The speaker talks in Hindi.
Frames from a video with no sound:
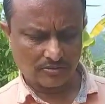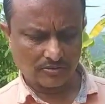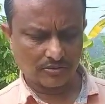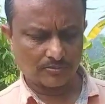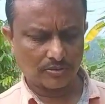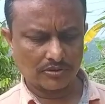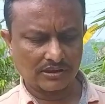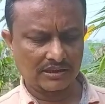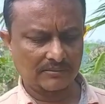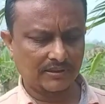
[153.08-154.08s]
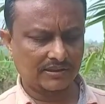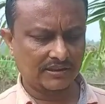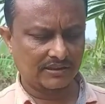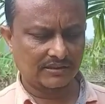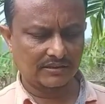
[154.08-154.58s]
और बकरी ने
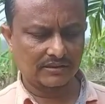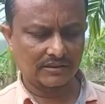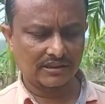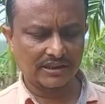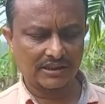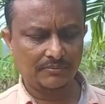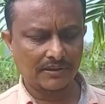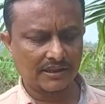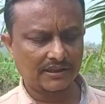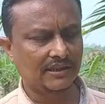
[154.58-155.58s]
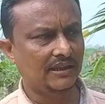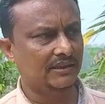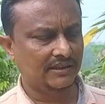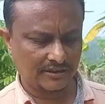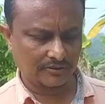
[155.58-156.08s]
बच्चा हीट में आया था
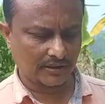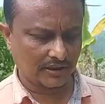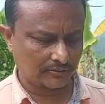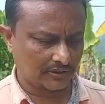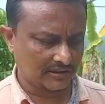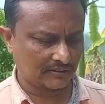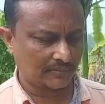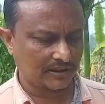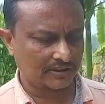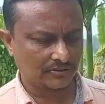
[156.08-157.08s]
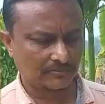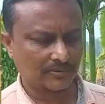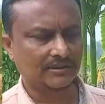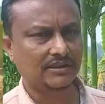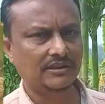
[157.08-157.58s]
18 जुलाई 2022 और
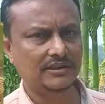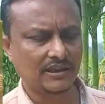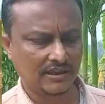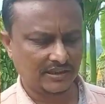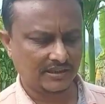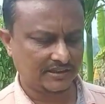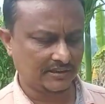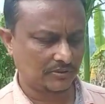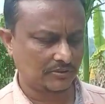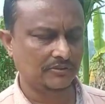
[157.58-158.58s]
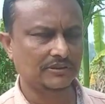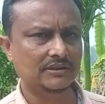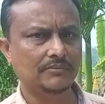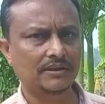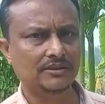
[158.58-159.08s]
बच्चा दिया 8 दिसंबर
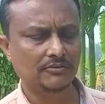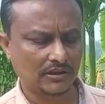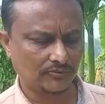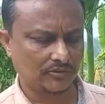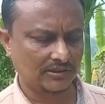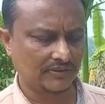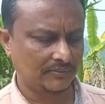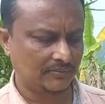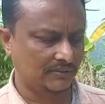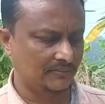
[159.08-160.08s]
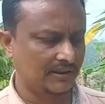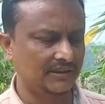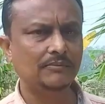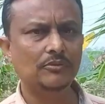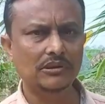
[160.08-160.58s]
2022 145 दिन में
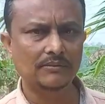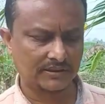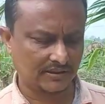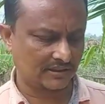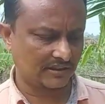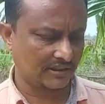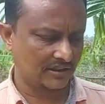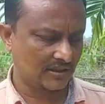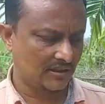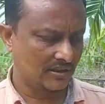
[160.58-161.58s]
ये बकरी बच्चा दिया है